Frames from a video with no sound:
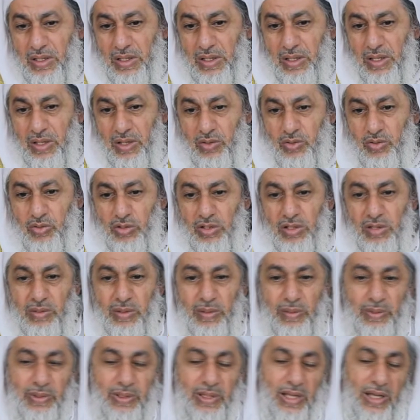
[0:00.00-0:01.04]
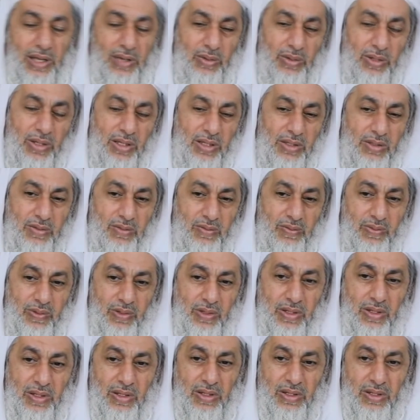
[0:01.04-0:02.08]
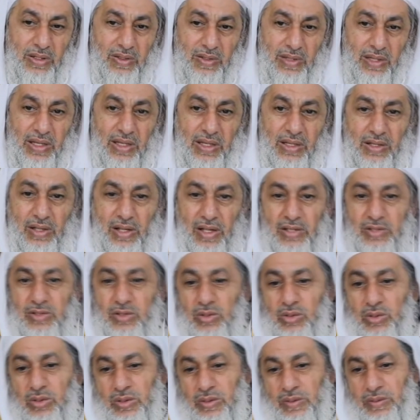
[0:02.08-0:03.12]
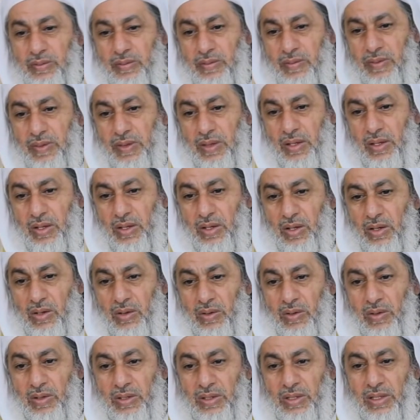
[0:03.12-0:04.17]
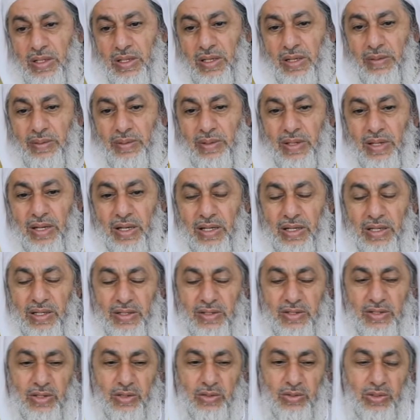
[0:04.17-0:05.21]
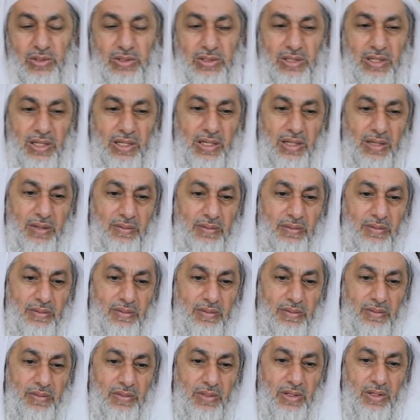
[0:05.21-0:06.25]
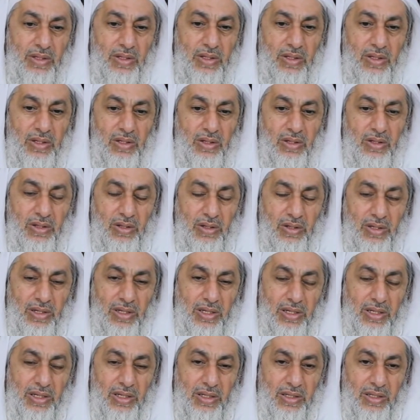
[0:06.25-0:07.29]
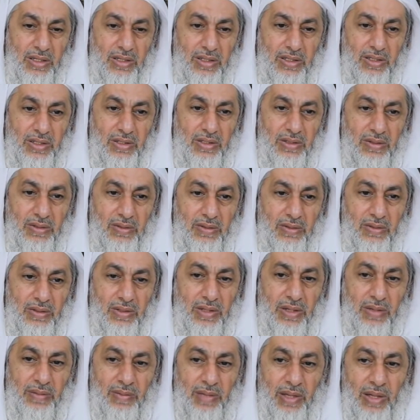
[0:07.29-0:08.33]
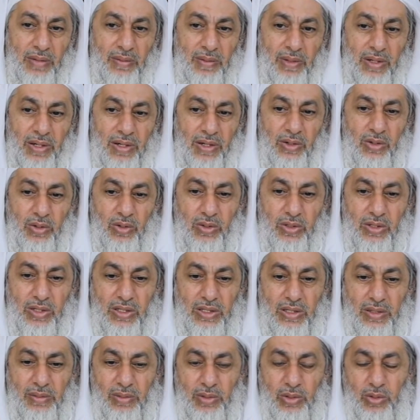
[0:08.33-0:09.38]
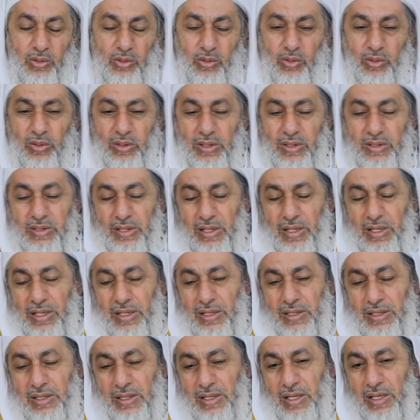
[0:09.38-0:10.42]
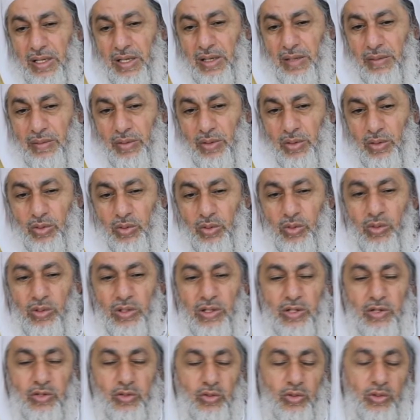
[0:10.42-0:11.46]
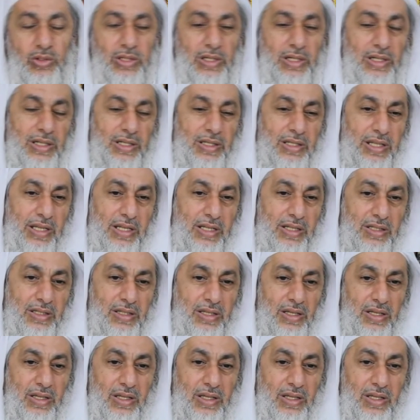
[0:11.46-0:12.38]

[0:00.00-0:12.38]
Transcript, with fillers: إذا صحب بدعوات فلذلك أصل وأن النبي عليه الصلاة والسلام قال لما أمر الحيض بالخروج لصلاة بالخروج لشهود العيدين